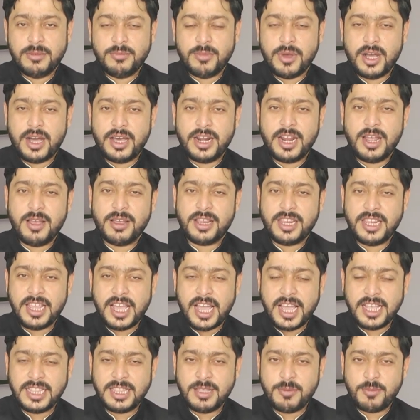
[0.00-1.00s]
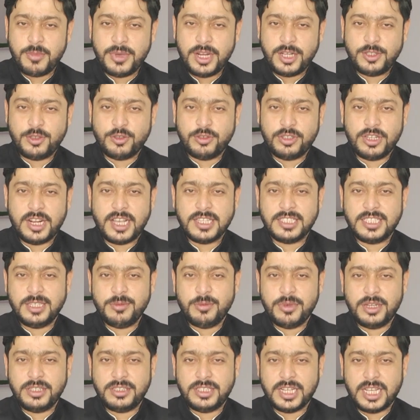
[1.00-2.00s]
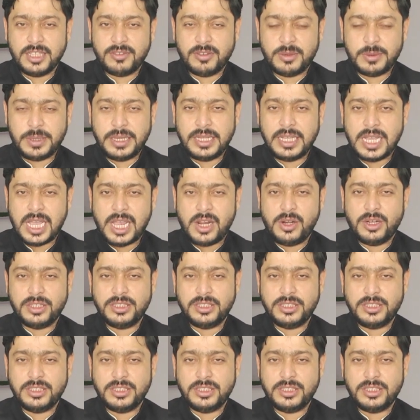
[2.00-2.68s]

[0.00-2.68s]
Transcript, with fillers: बकरा की आयत नंबर एक सौ तिरासी में इर्शाद फरमाया